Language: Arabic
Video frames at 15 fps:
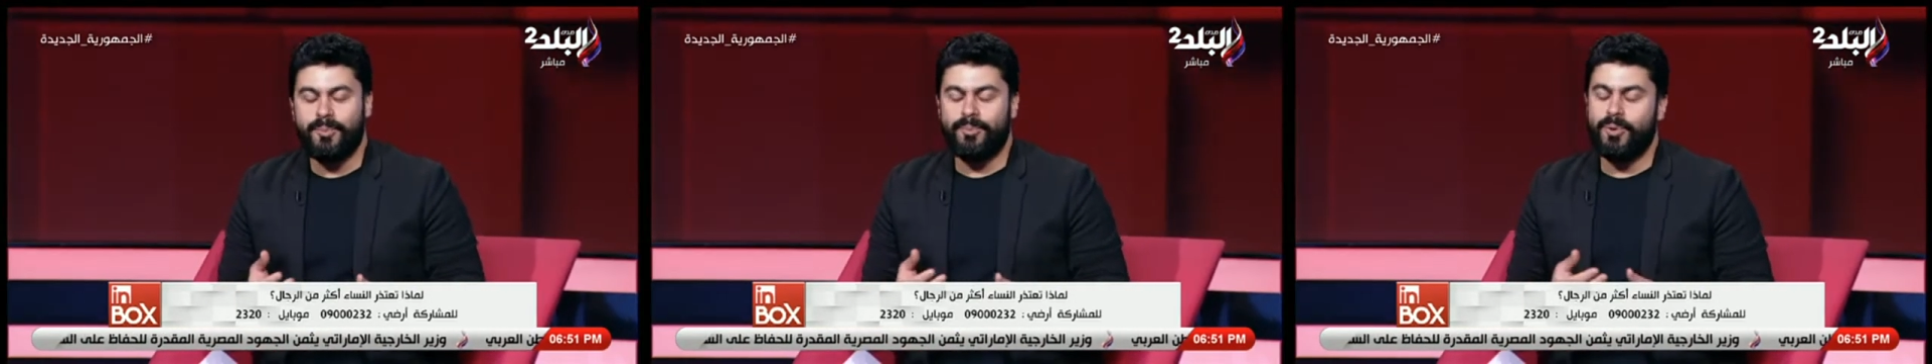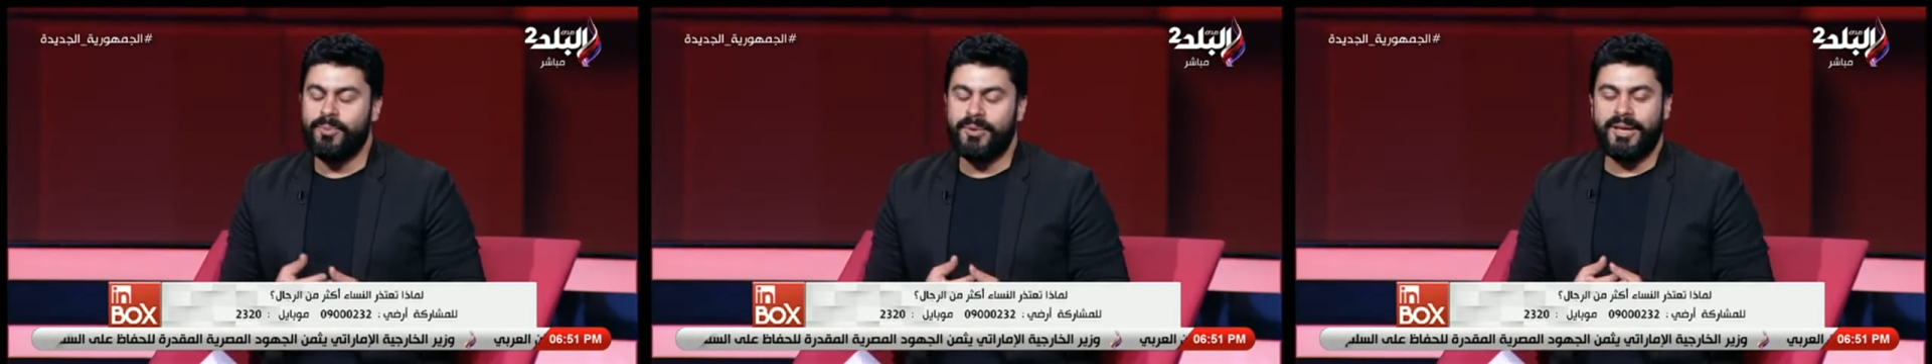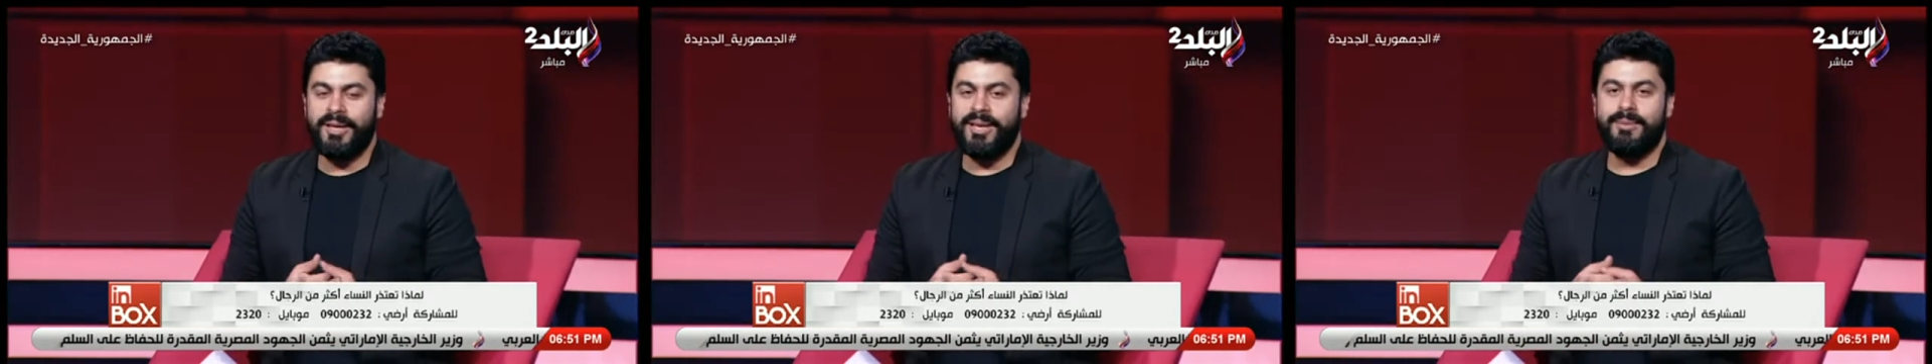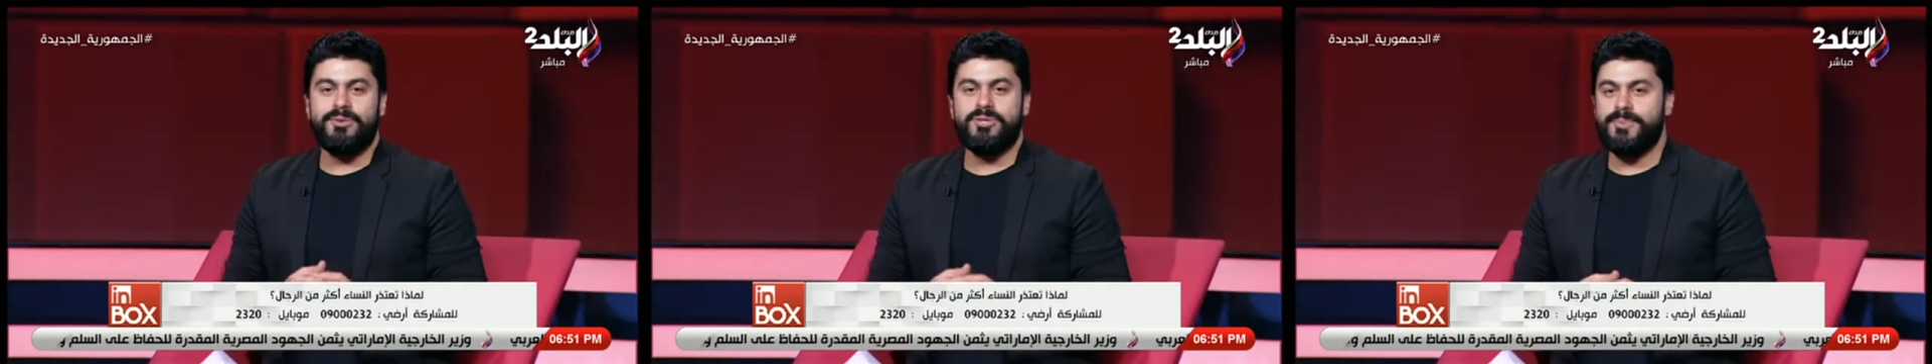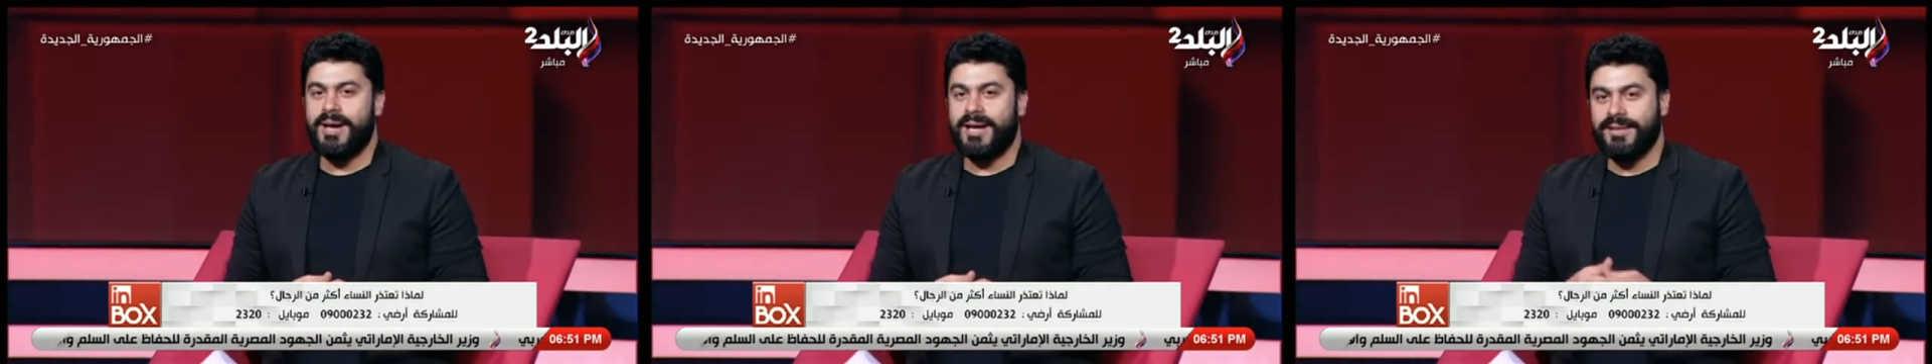ممكن ليه
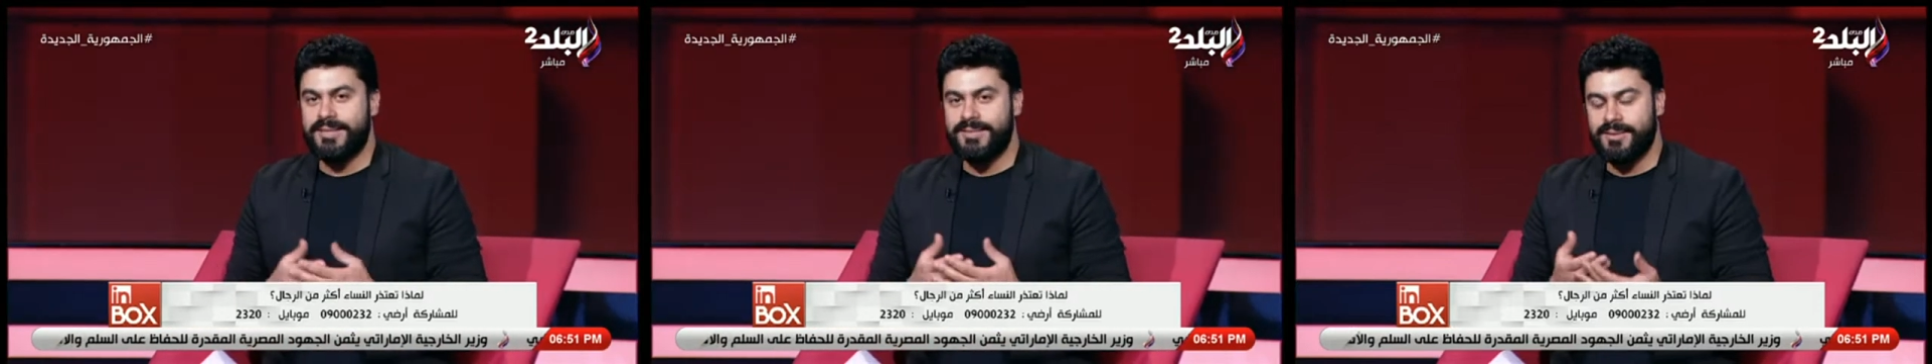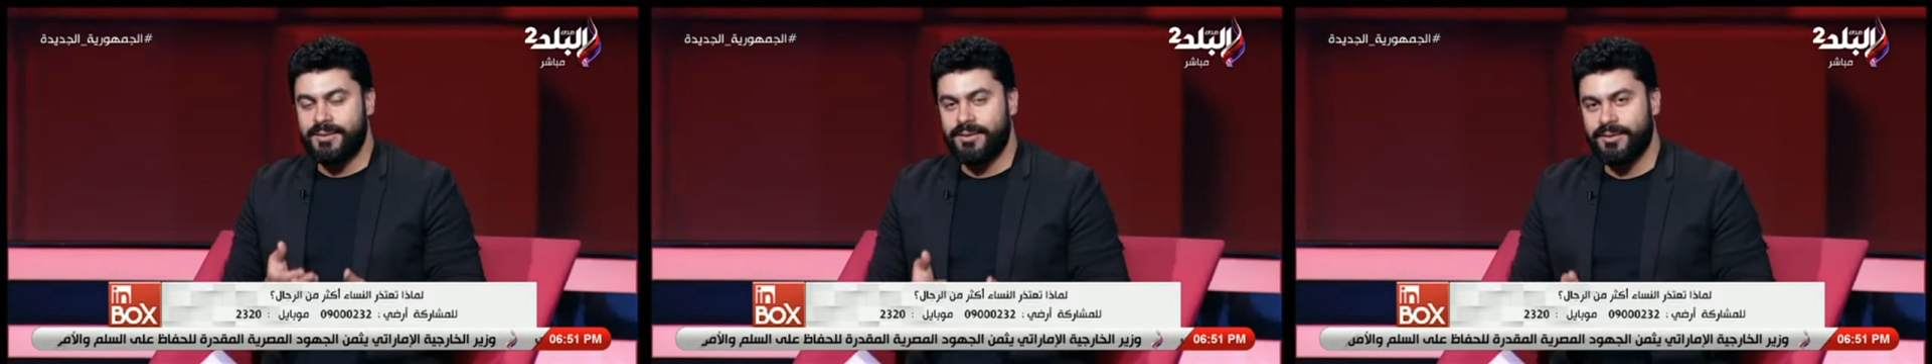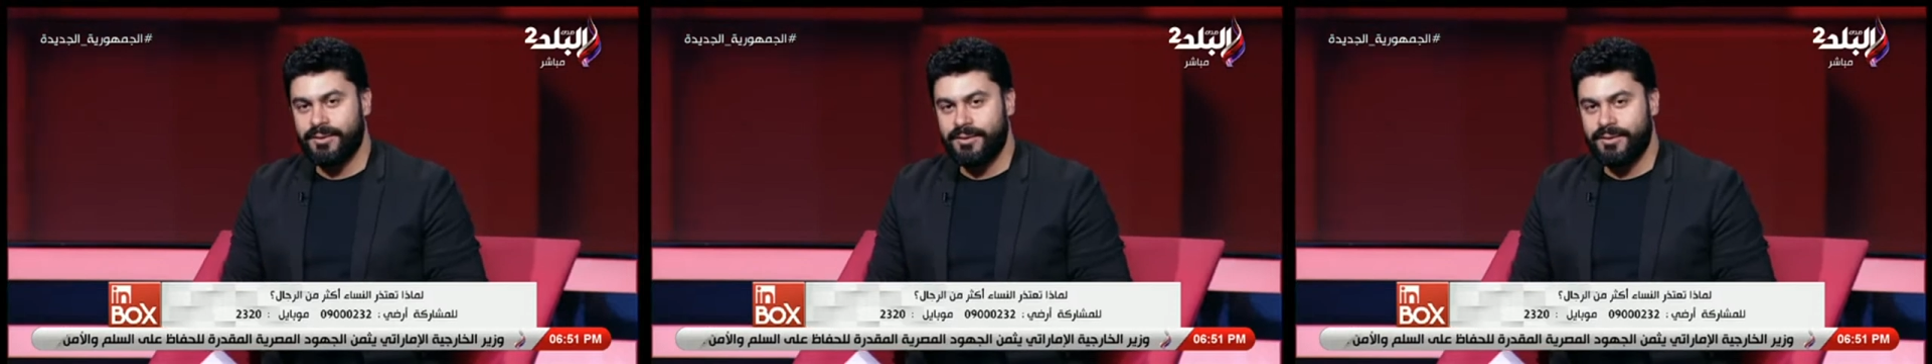مش بيعتذر